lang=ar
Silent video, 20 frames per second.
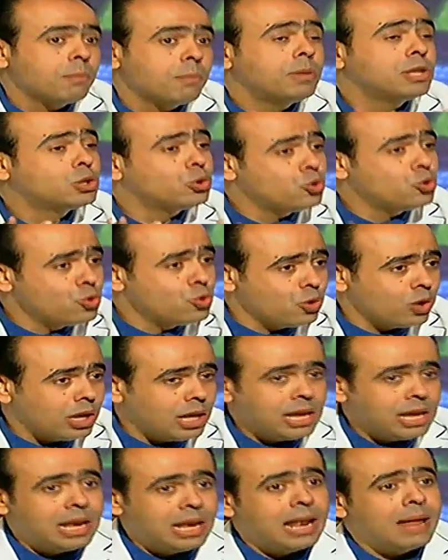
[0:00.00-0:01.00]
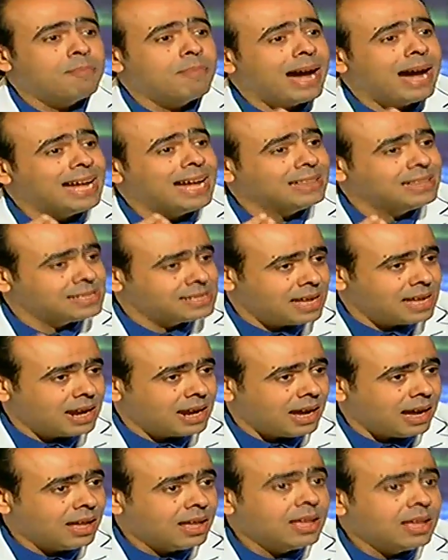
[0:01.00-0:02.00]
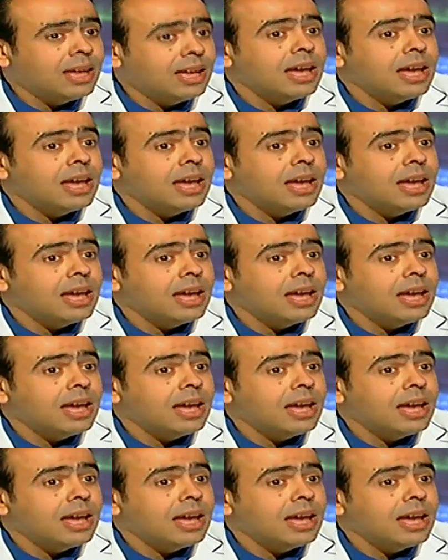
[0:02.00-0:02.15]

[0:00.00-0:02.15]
بتقول ان لما حد زرع